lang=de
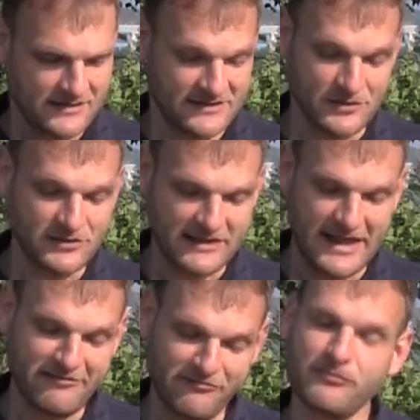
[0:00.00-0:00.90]
Sie sollen Ihnen
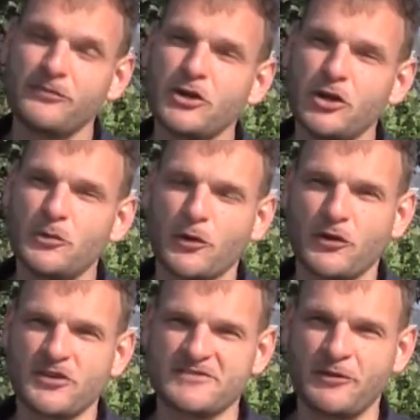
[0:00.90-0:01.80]
helfen, über
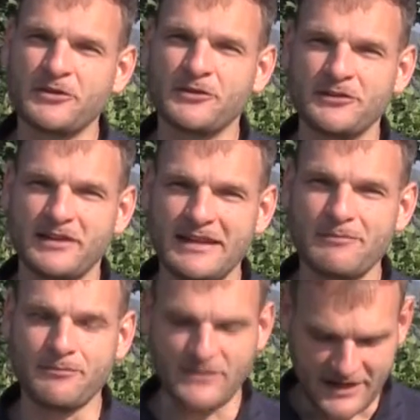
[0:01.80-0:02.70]
Gottes Wort und Ihr
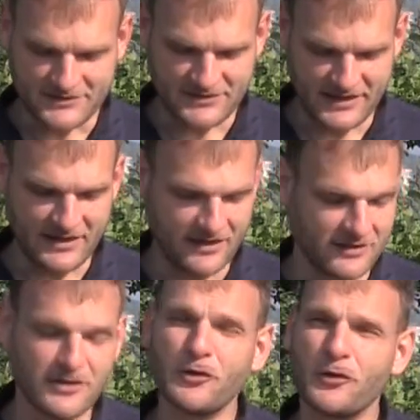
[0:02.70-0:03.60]
Leben
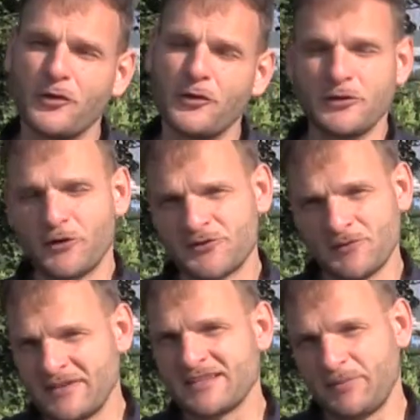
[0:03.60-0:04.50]
nachzudenken und auch
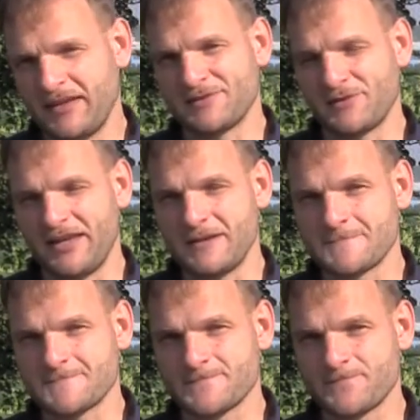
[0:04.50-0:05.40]
ins Gebet zu gehen.